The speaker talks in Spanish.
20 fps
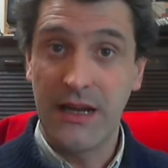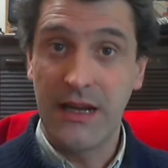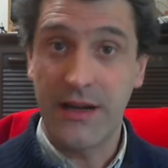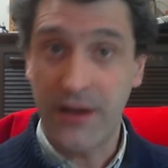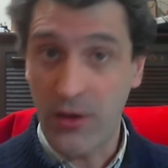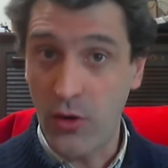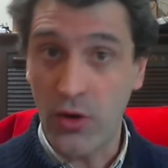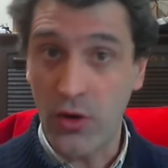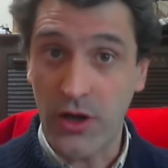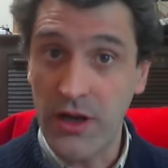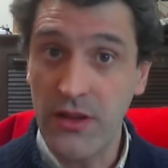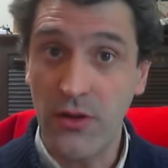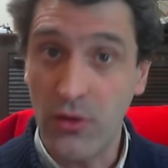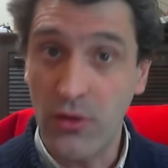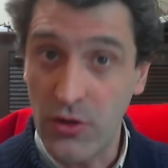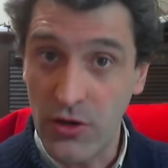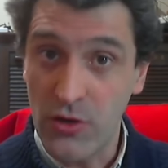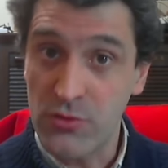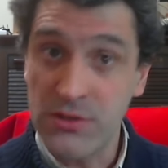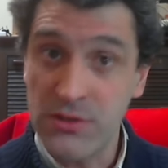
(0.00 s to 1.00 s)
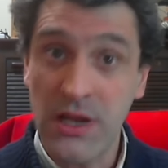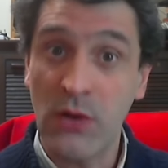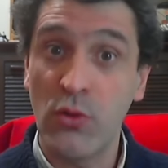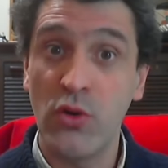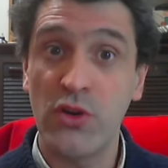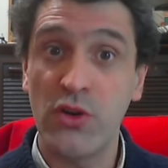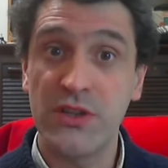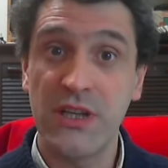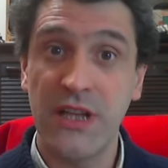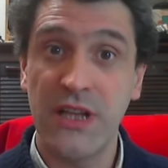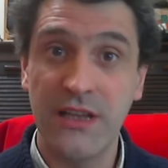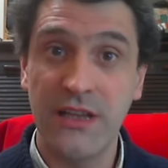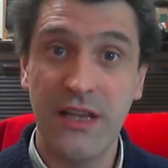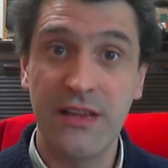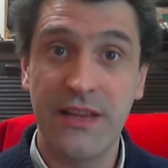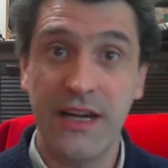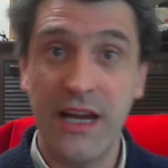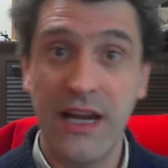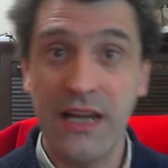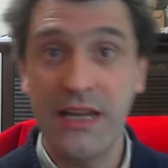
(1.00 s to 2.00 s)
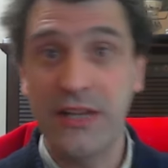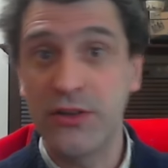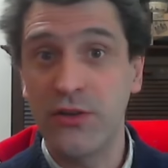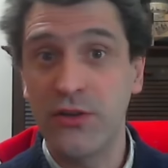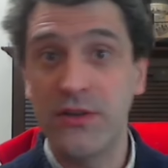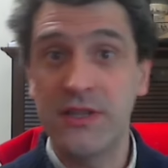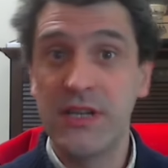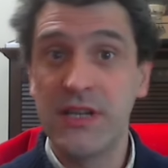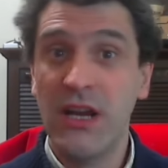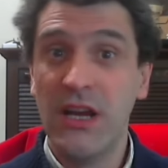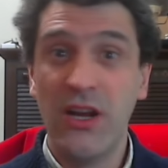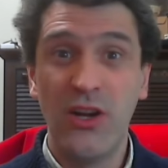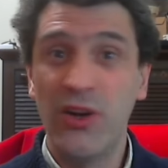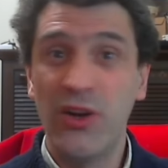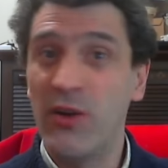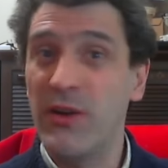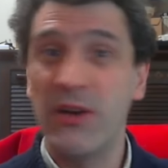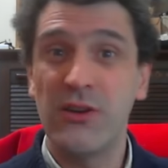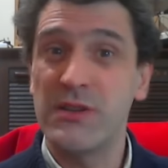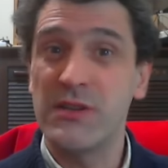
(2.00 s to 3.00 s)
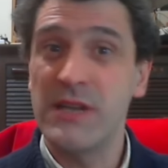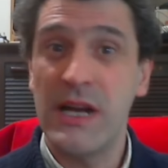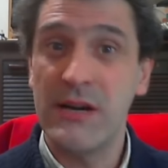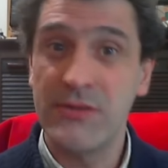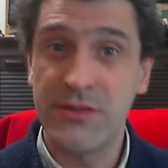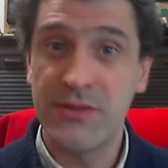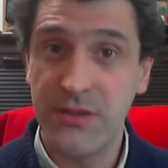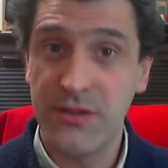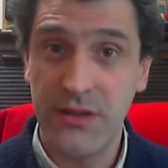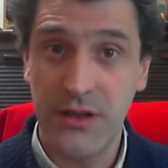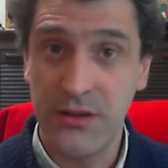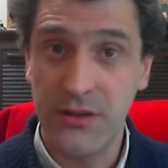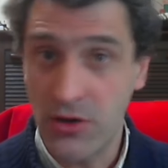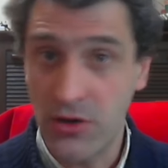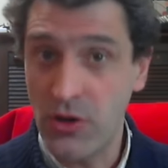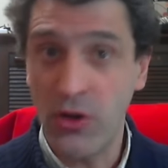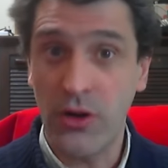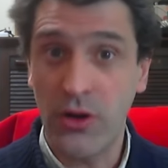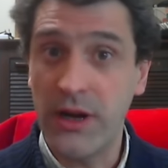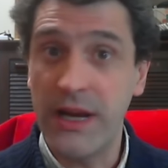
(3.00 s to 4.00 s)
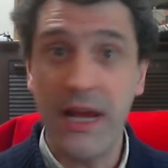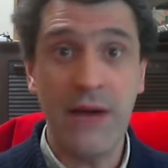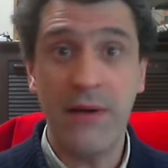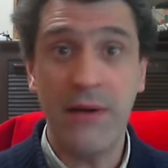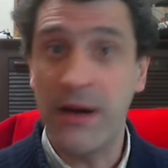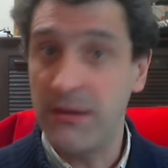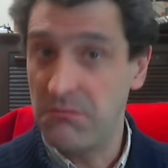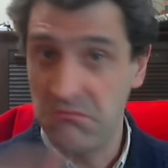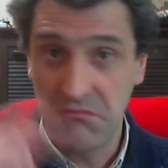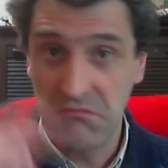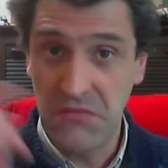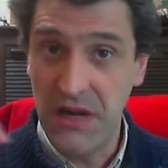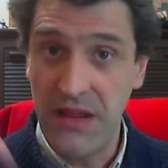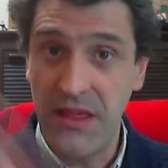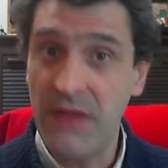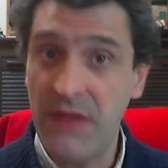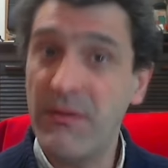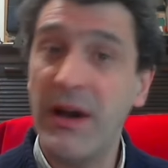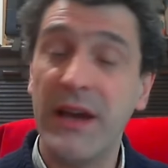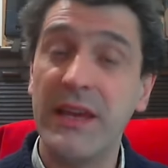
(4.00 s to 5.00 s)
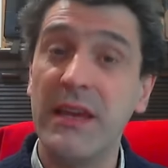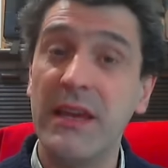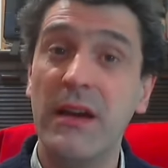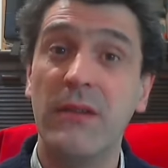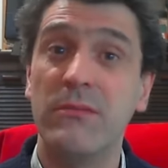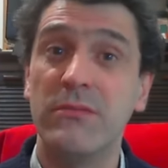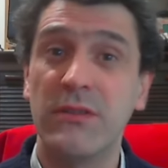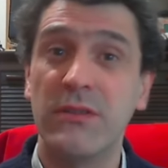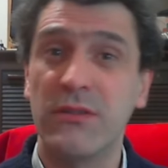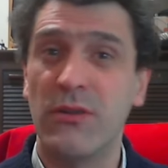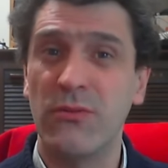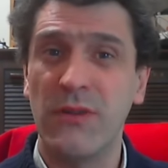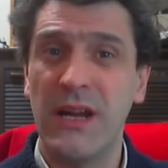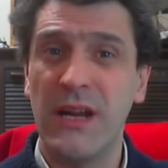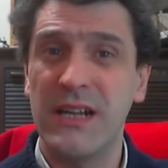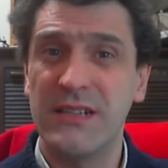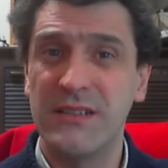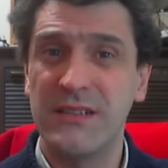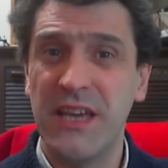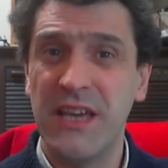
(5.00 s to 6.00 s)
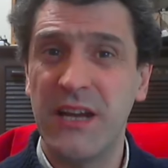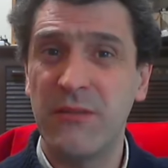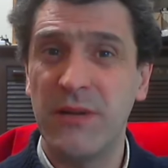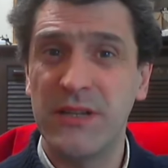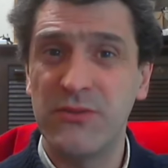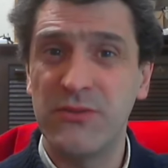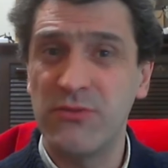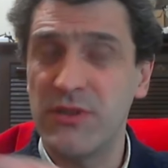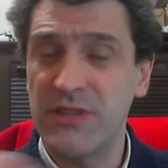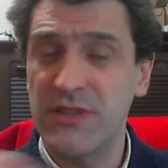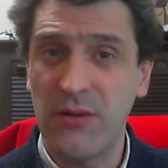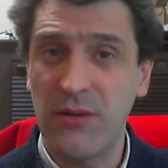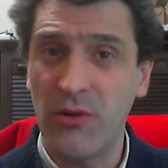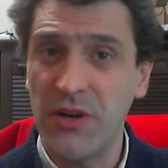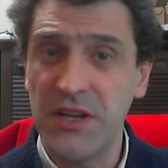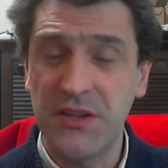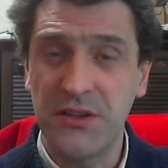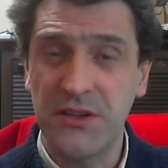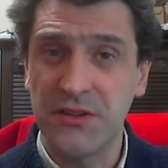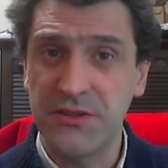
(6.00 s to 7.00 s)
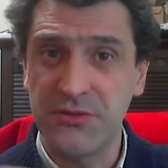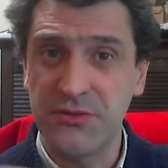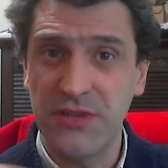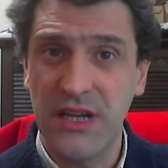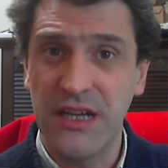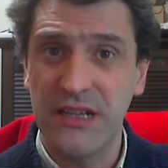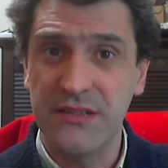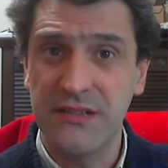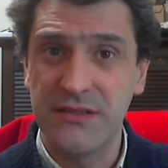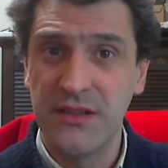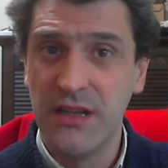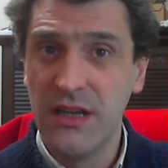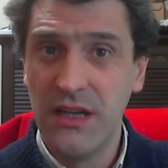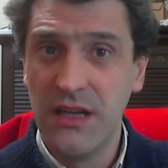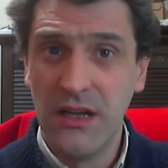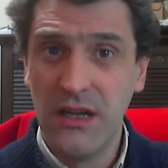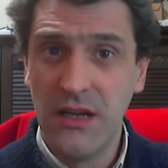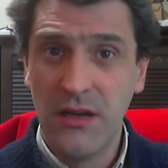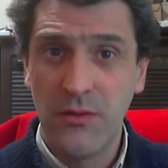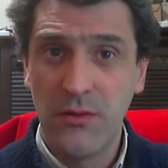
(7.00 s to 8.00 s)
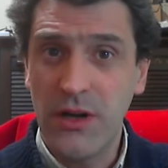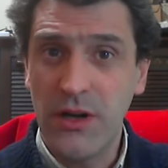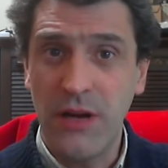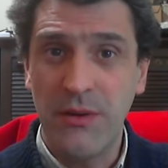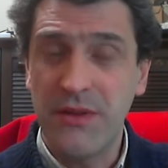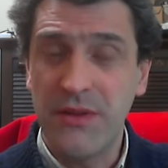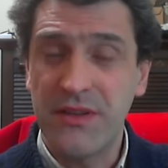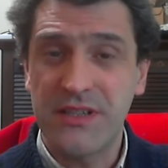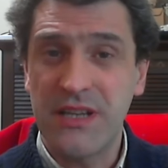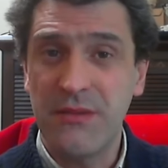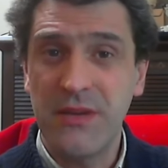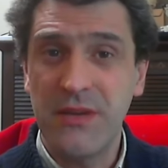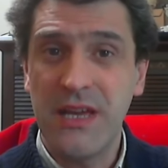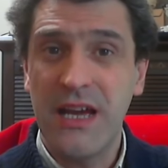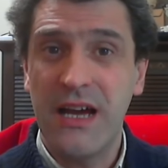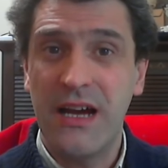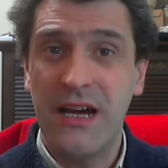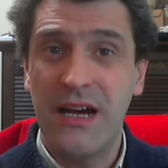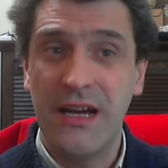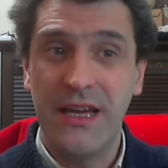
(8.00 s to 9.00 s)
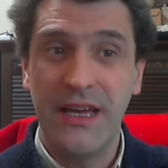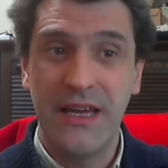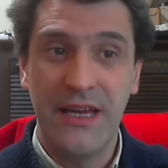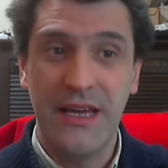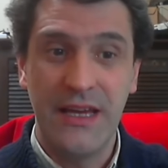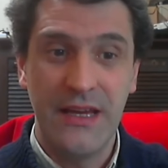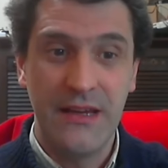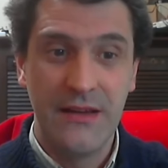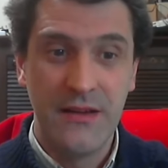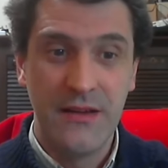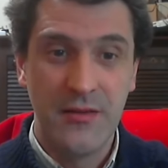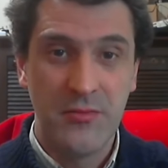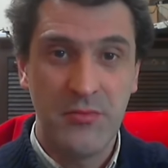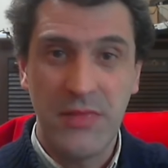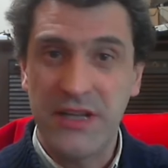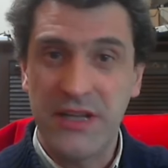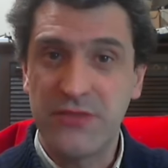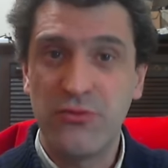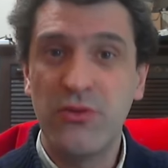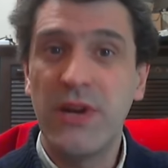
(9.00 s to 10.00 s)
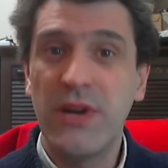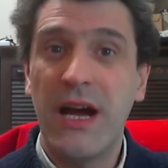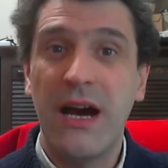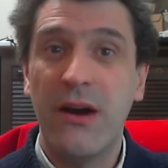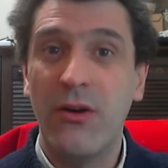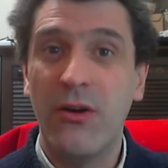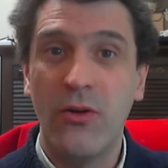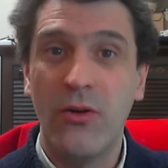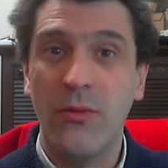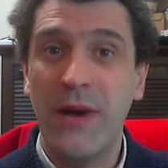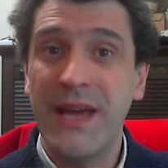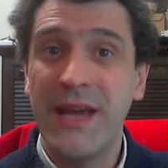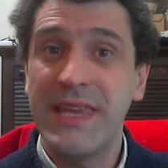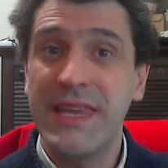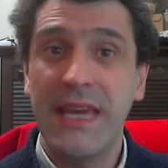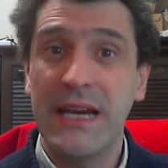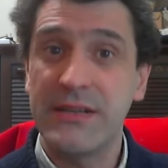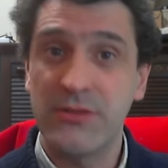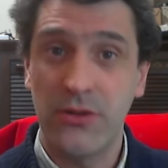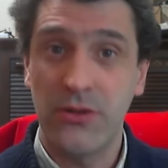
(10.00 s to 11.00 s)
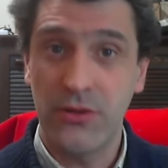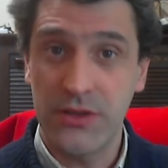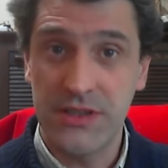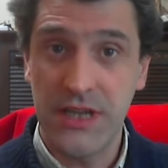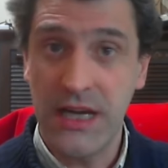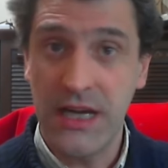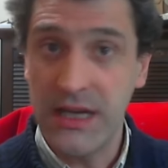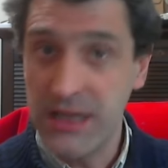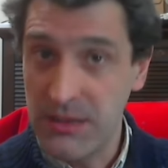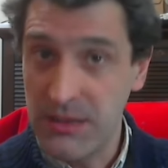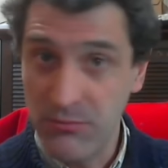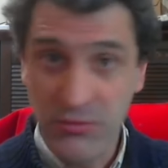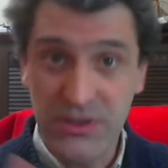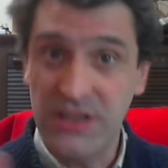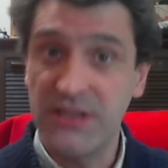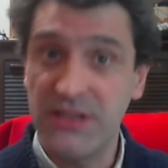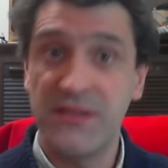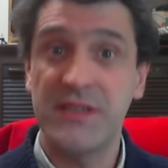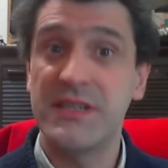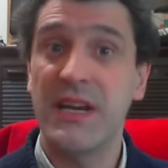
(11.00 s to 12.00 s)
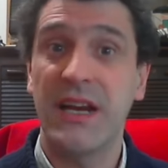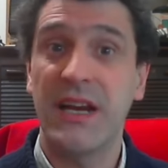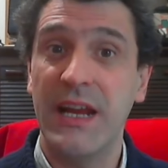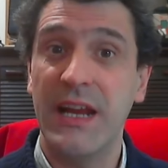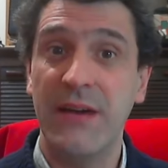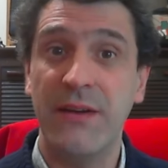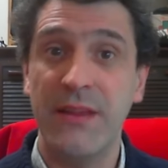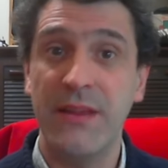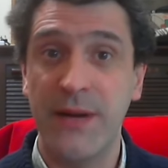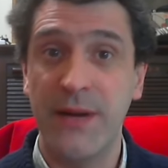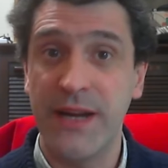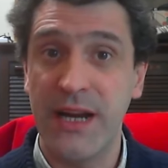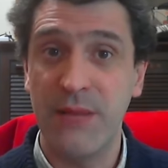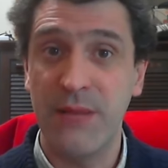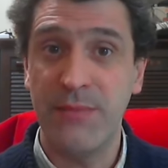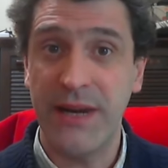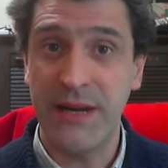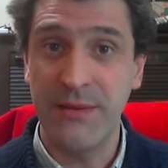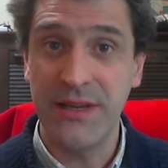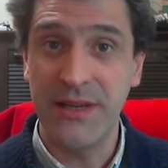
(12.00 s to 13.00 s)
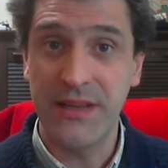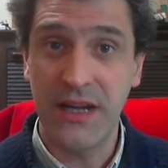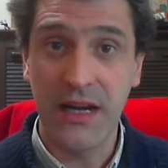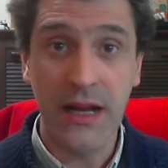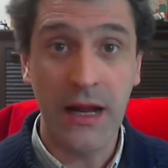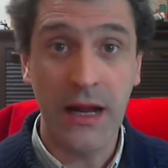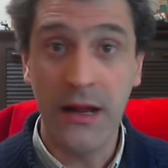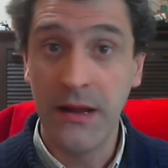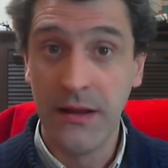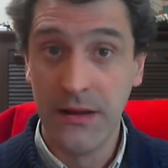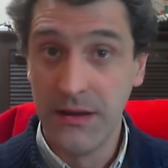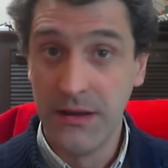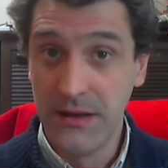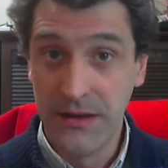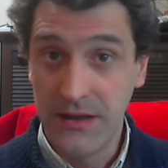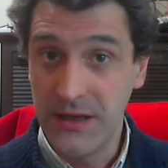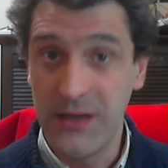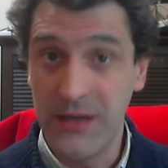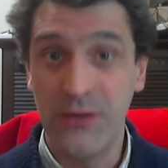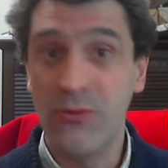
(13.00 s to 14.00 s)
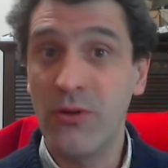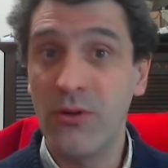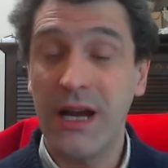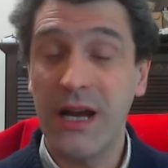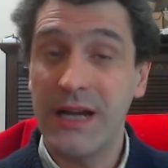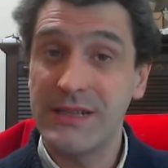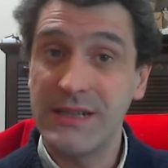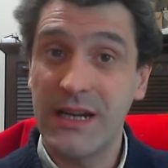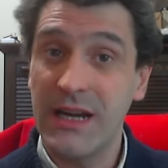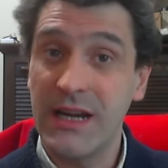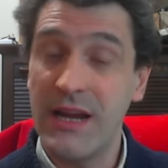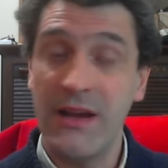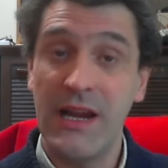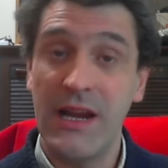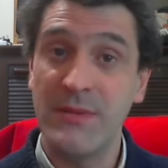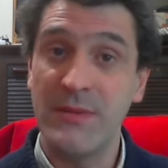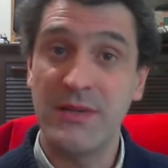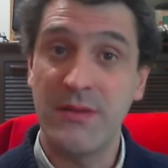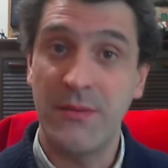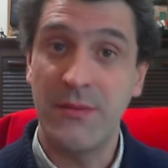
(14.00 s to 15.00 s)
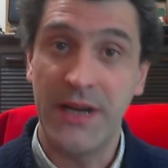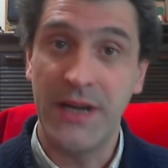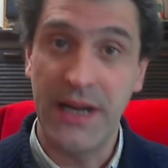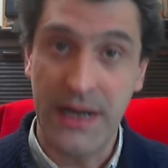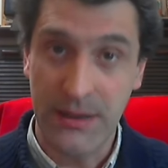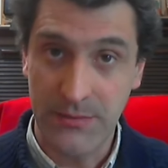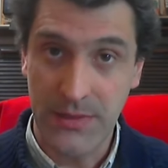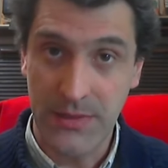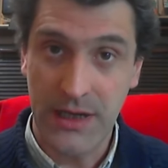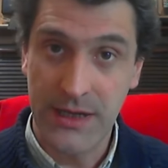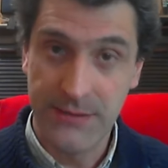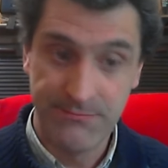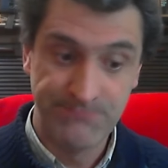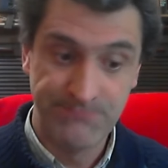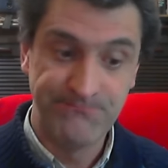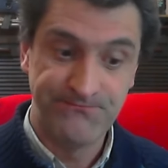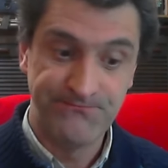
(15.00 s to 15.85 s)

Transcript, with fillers: recorrido, con obstáculos y tal del trial, y entonces lo de los lados eh, yo no lo creaba, le daba ahí con unas hierbas y unos arbolitos y unas... Bueno, a veces había eh, basura o vallas o lo que sea, y muchas veces se creaba de manera paramétrica y nunca se crea de la misma manera, ¿vale?